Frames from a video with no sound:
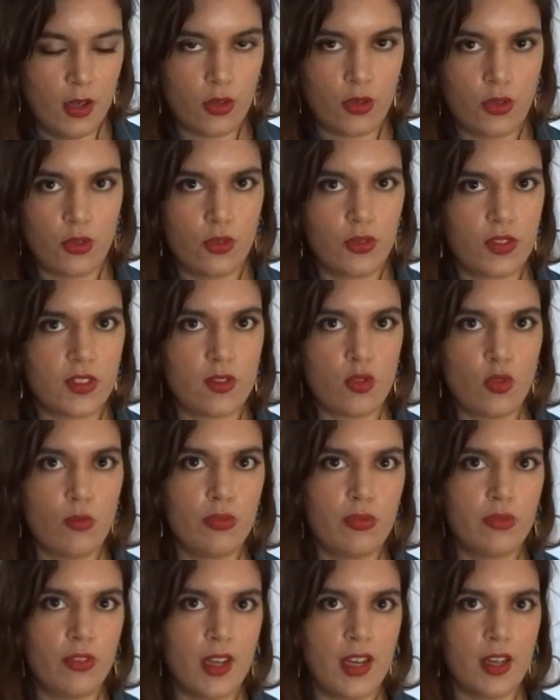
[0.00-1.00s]
que si on
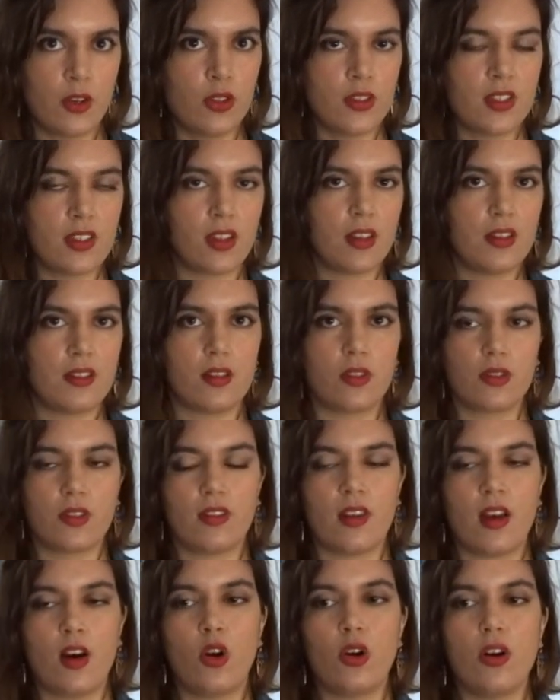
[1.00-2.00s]
pouvait la retirer sans que
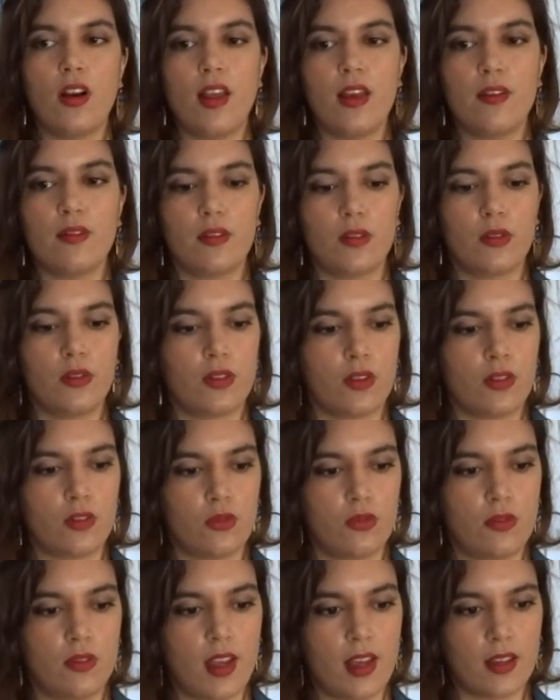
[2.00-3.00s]
ça enlève le sens
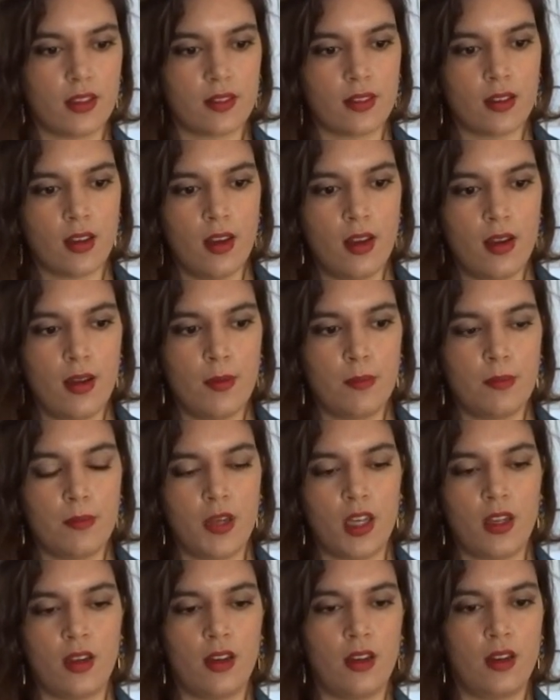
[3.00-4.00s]
du texte,
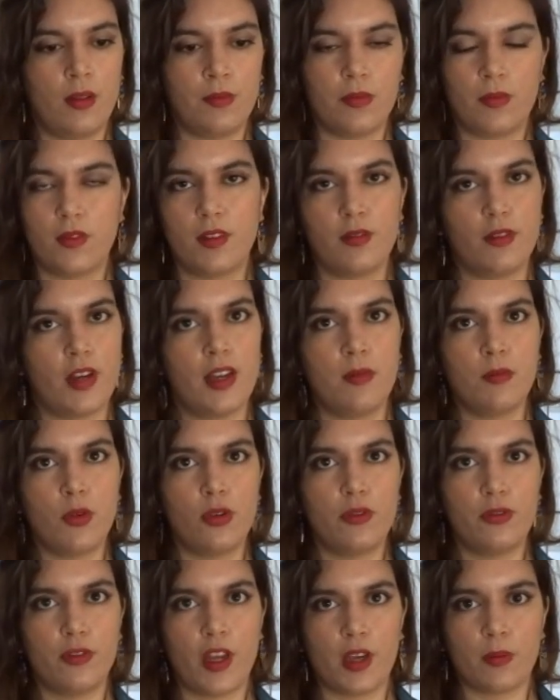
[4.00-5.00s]
ben, il valait mieux
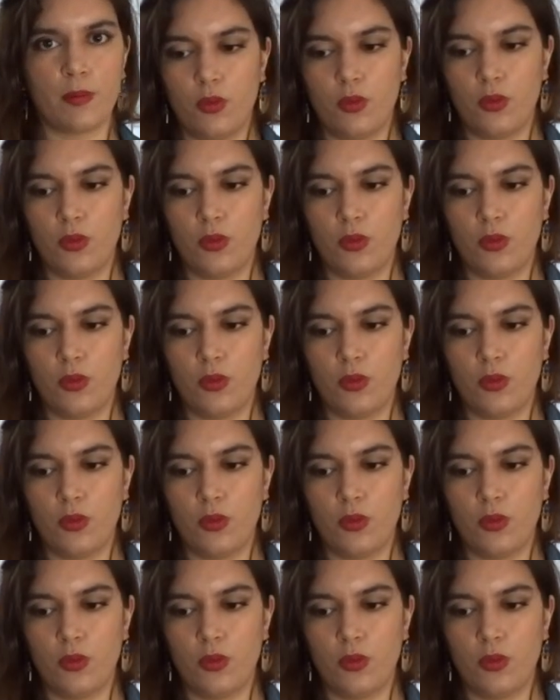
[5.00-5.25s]
le faire.